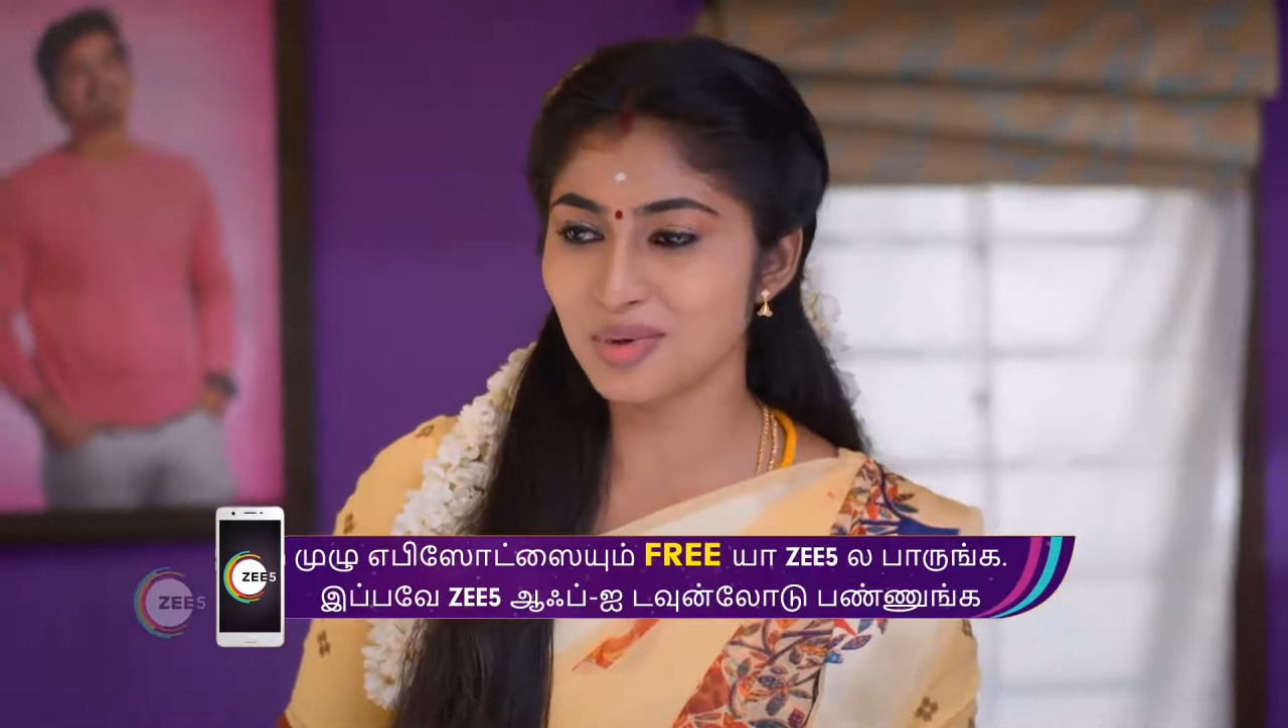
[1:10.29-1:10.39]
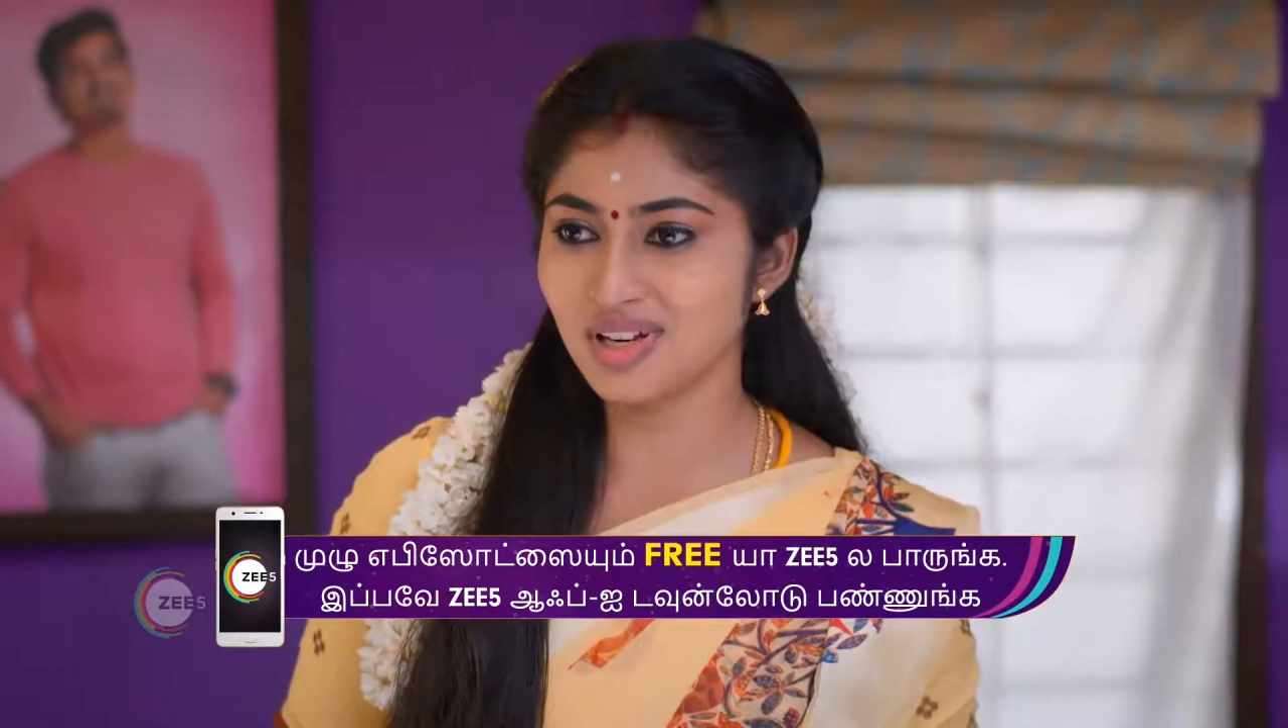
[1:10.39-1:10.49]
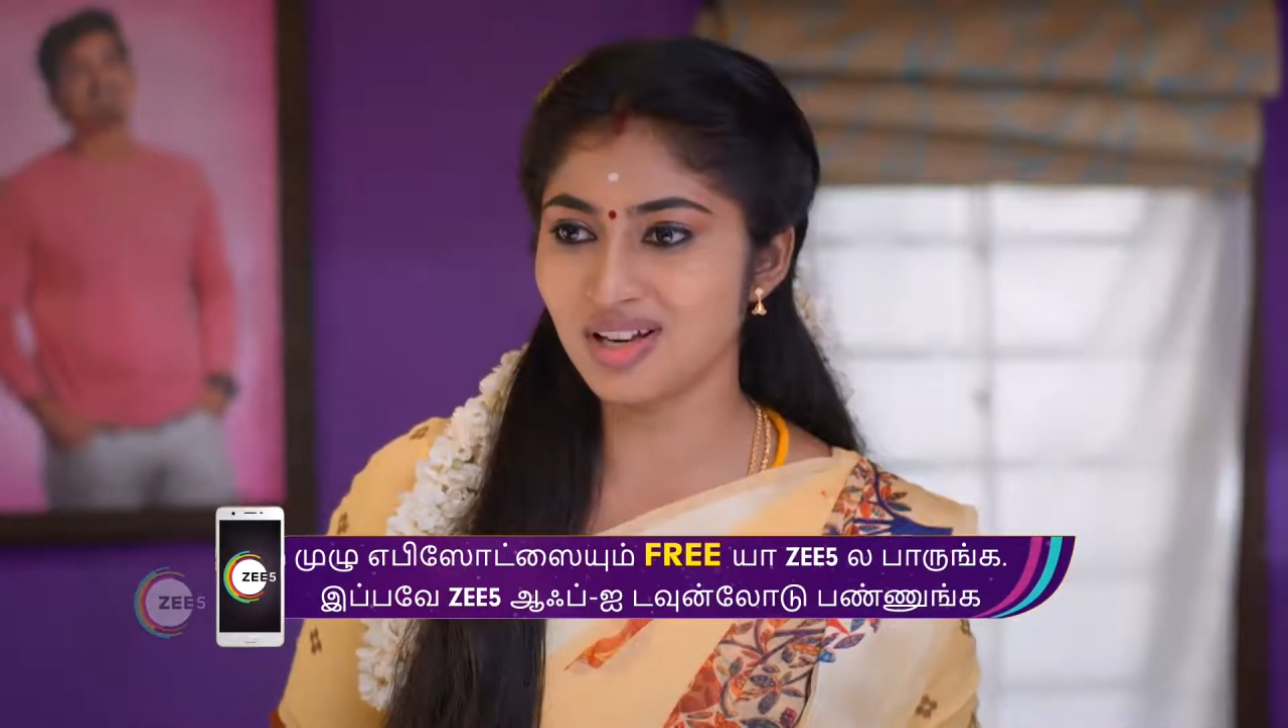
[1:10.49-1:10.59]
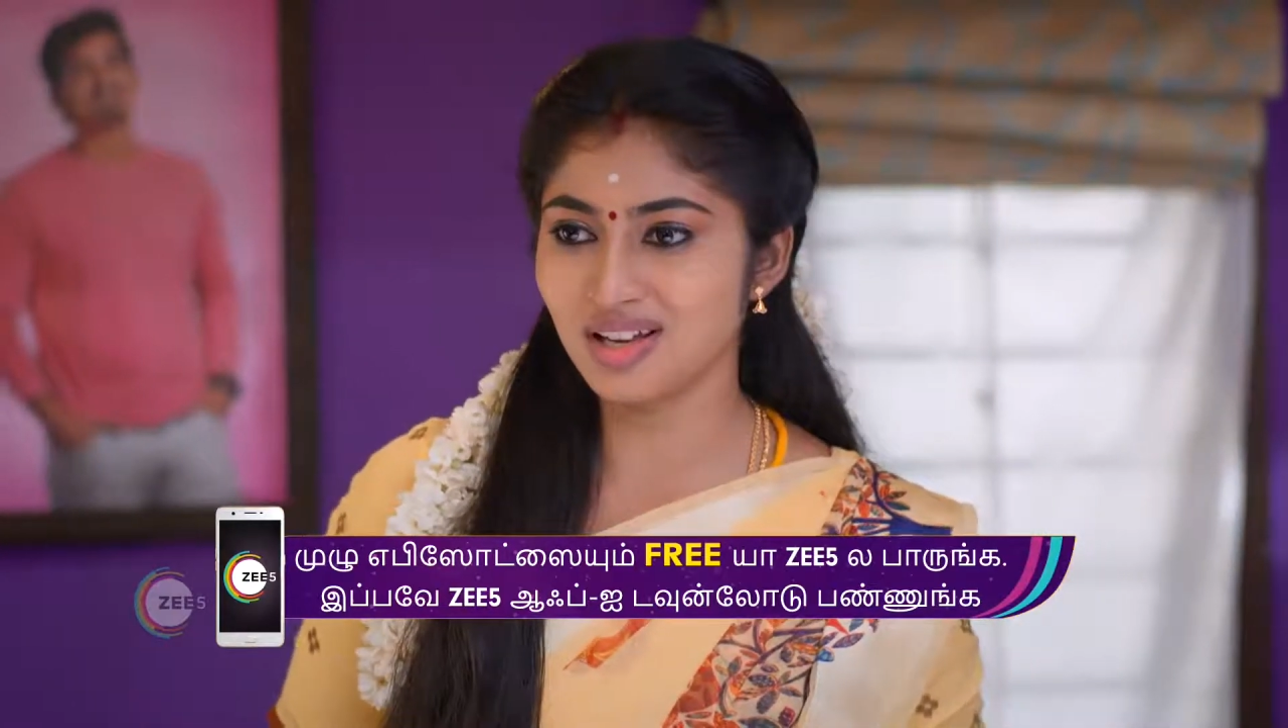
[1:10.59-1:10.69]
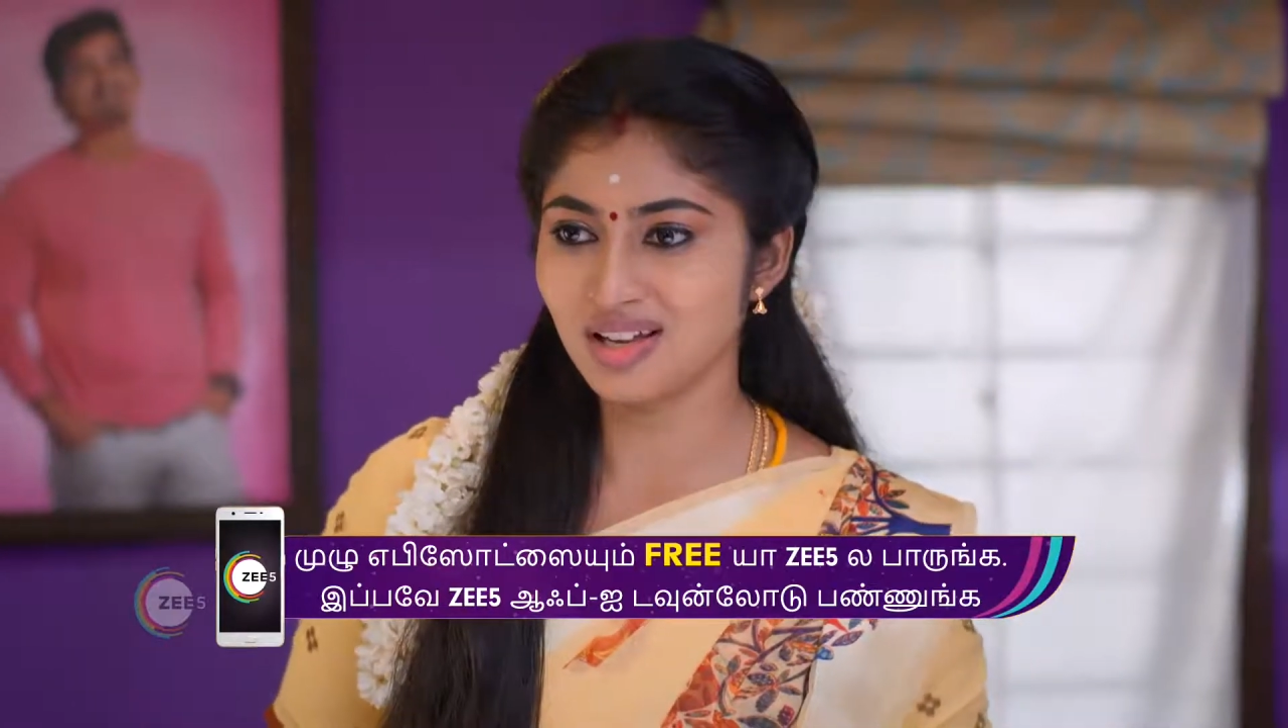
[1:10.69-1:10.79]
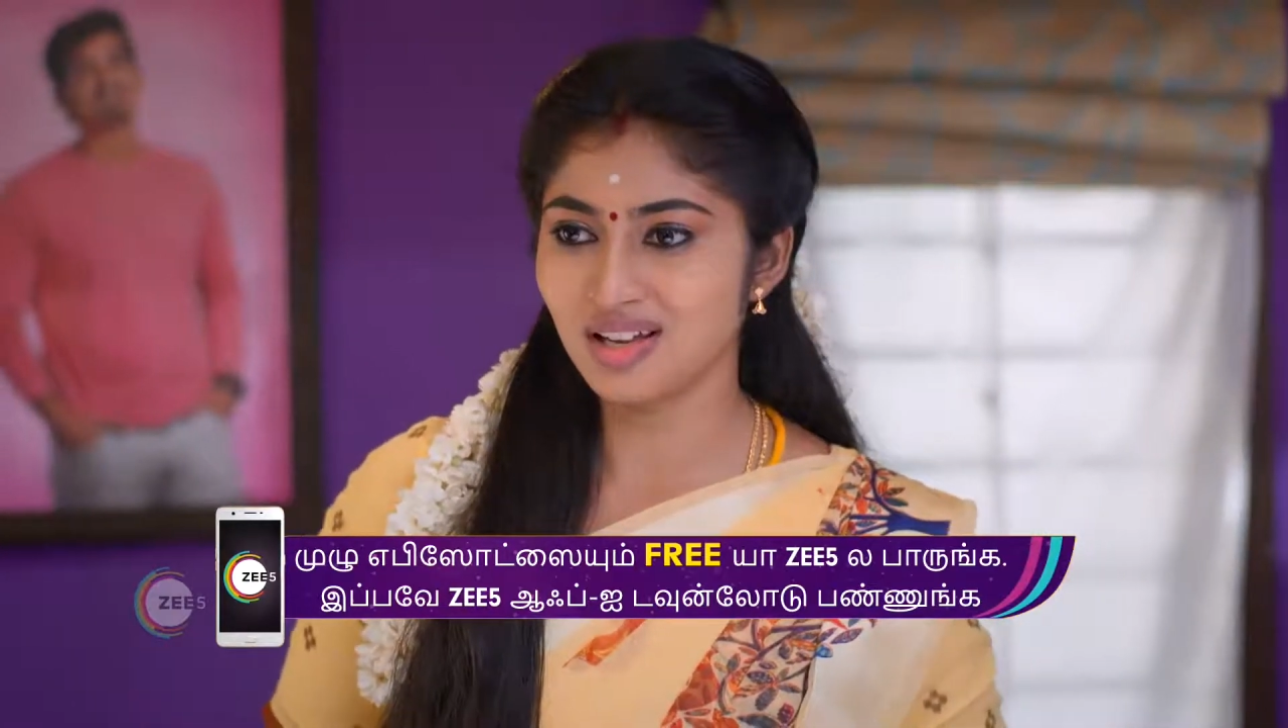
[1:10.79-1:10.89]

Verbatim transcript: புரியல